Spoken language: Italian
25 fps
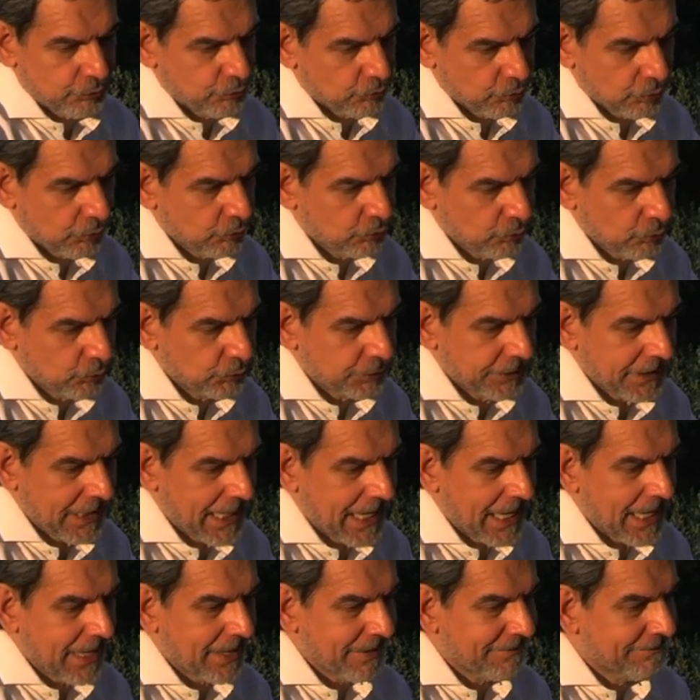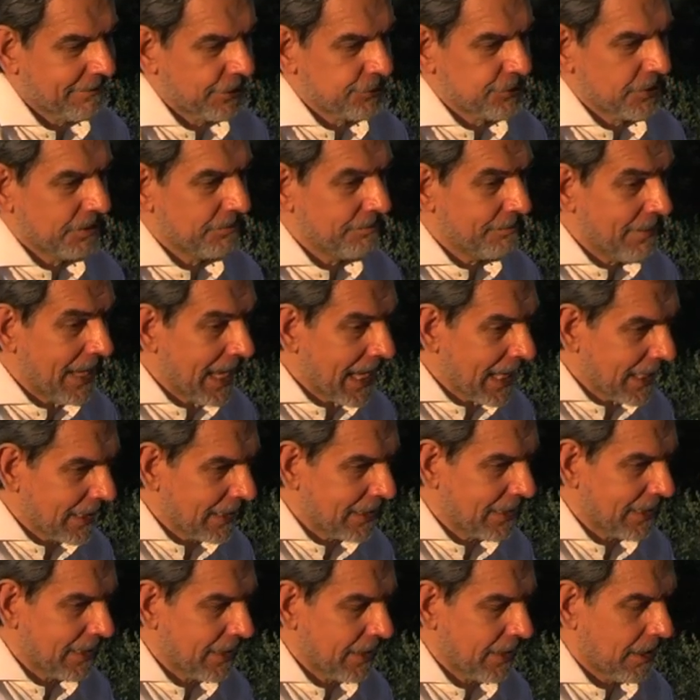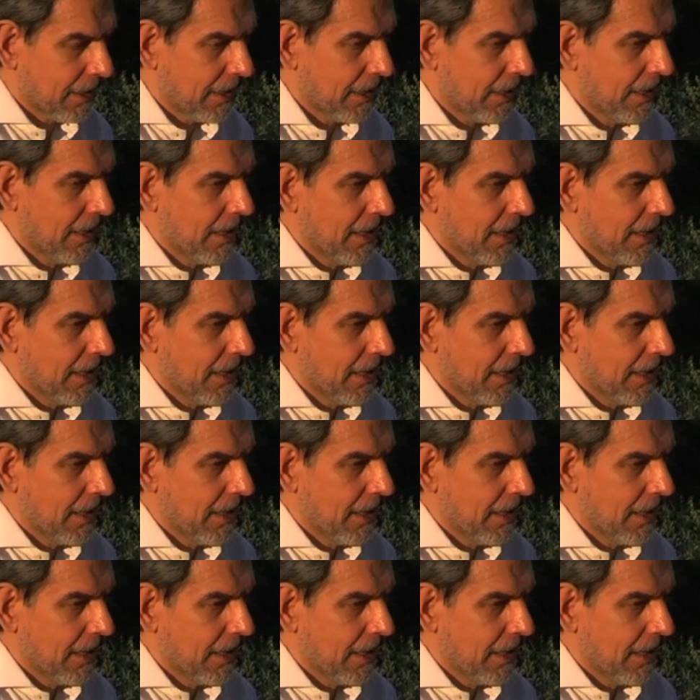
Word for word: sono tutte aree facilmente